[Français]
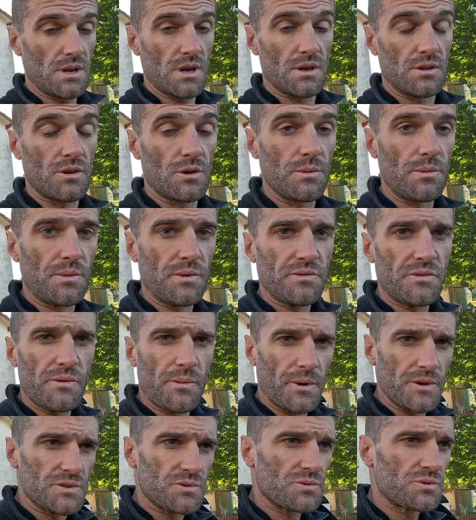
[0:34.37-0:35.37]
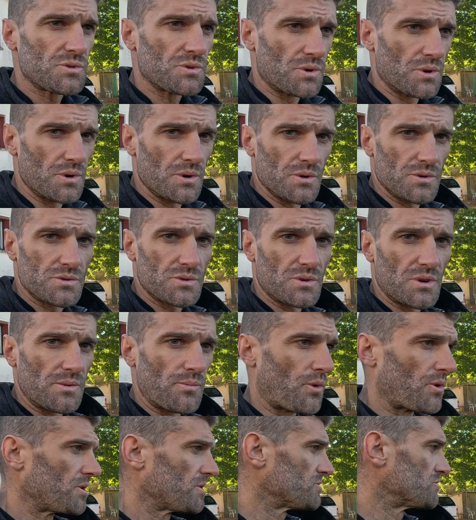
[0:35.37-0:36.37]
Il y a énormément de vibrations sur, sur
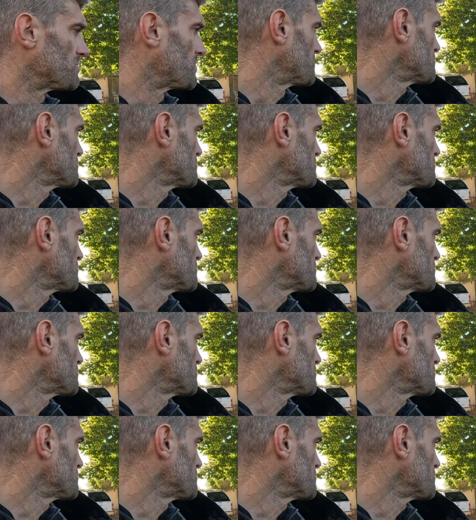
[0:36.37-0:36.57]
les broyeurs de